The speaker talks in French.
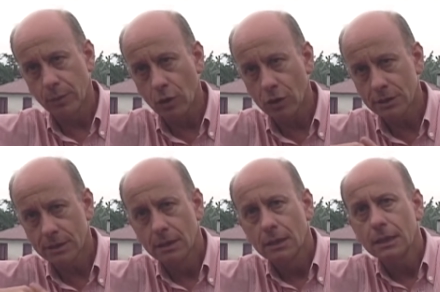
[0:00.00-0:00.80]

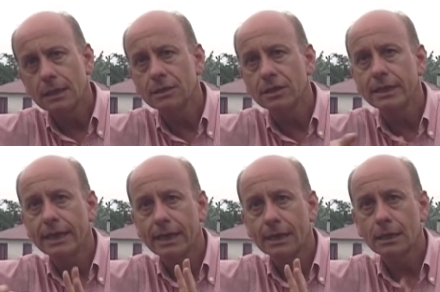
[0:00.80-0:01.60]
sera à peu près de
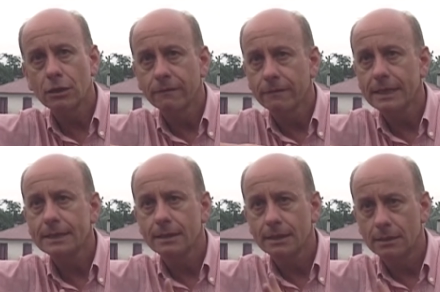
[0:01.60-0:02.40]
18 millions de dollars.
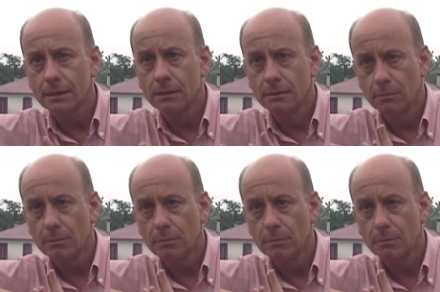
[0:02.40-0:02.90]
Hmm.